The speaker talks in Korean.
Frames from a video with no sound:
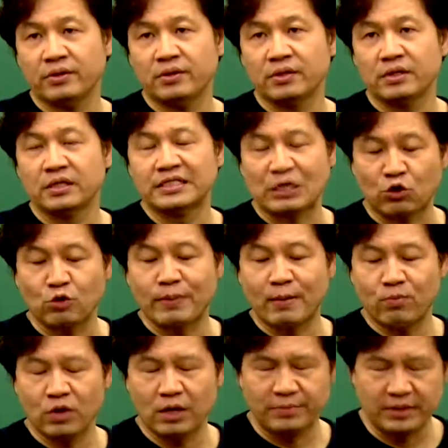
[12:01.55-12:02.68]
네, 자꾸
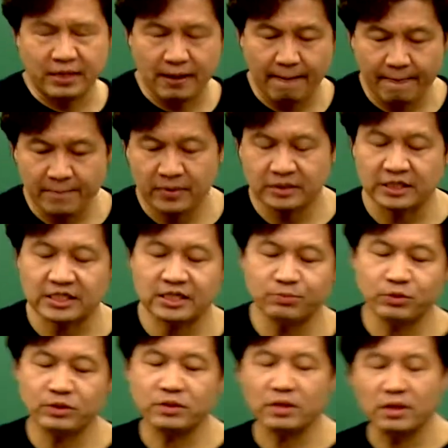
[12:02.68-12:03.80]
반복합니다. 자,
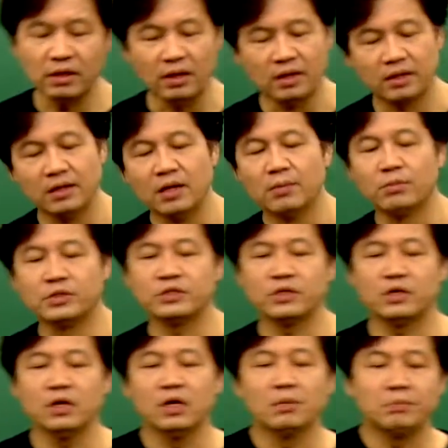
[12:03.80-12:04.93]
지금부터
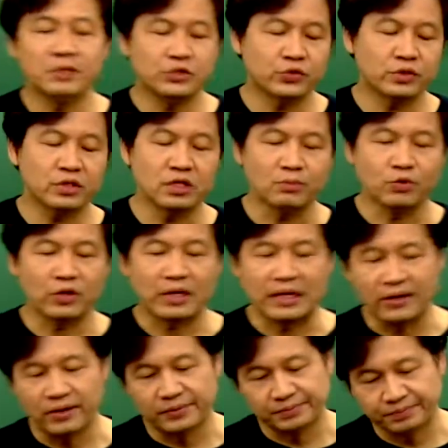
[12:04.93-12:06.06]
먼저 밑줄을
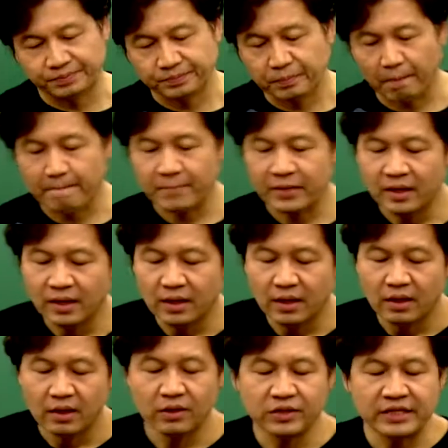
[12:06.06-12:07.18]
꺼볼까요?
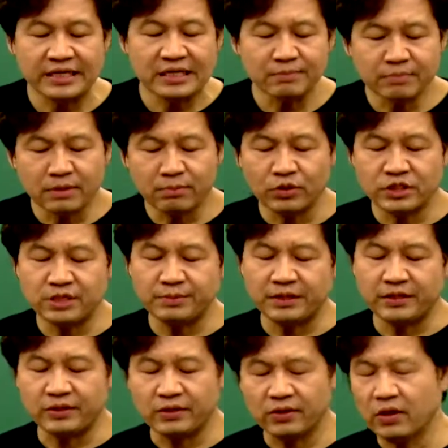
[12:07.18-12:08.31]
어, 니은번
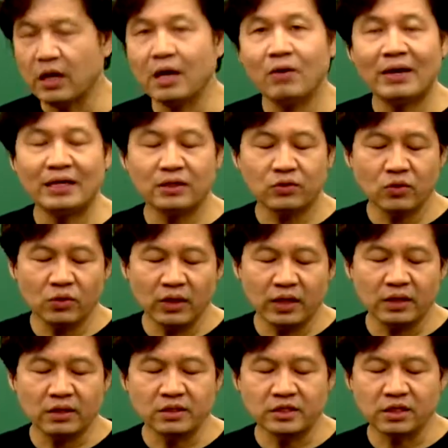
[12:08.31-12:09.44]
보시면요. 활동과
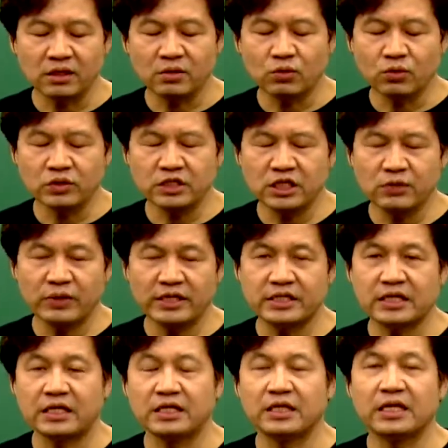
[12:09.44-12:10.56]
현상을
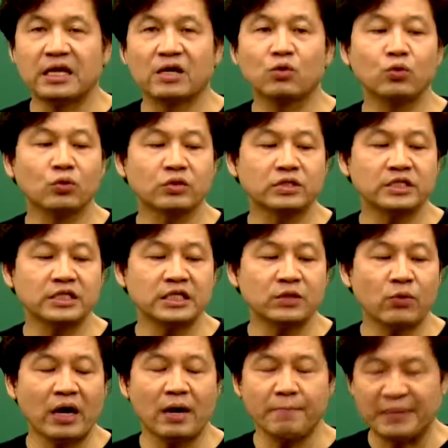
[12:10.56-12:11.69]
국지화시킨다.
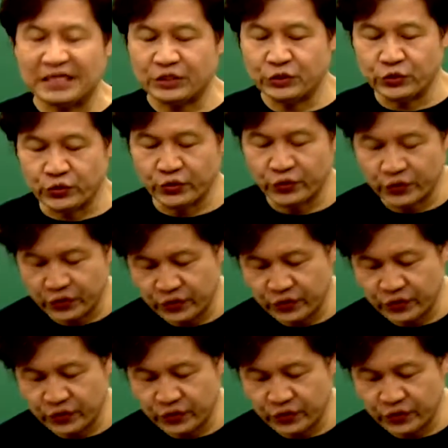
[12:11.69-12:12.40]
국지화 밑줄.